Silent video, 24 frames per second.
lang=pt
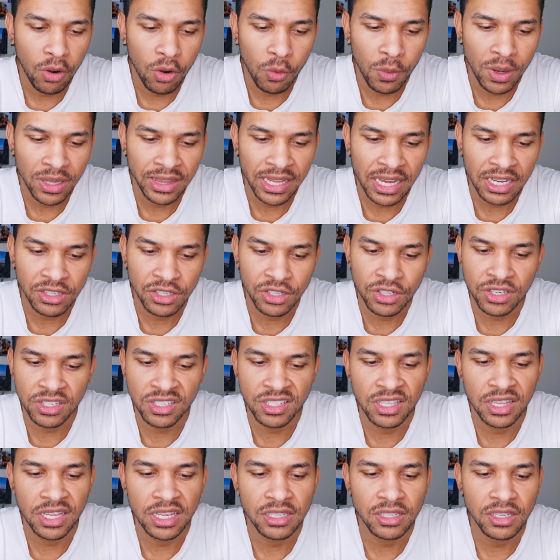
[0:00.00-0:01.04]
com a taxa de
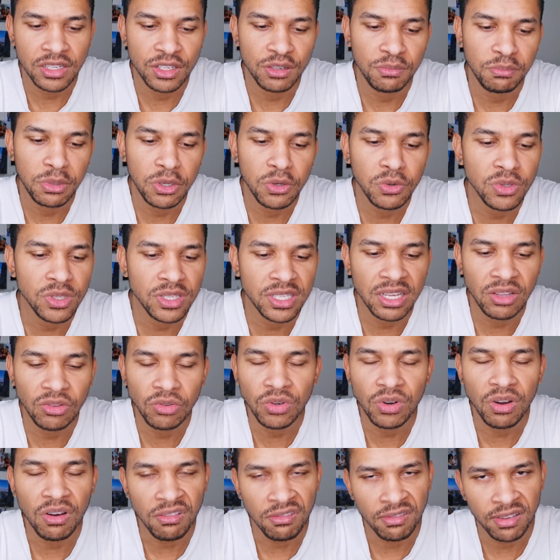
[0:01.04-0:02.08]
incidência de
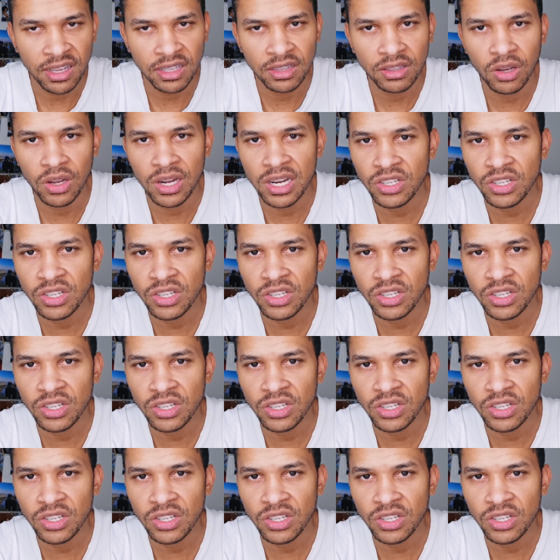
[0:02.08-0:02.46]
1.190.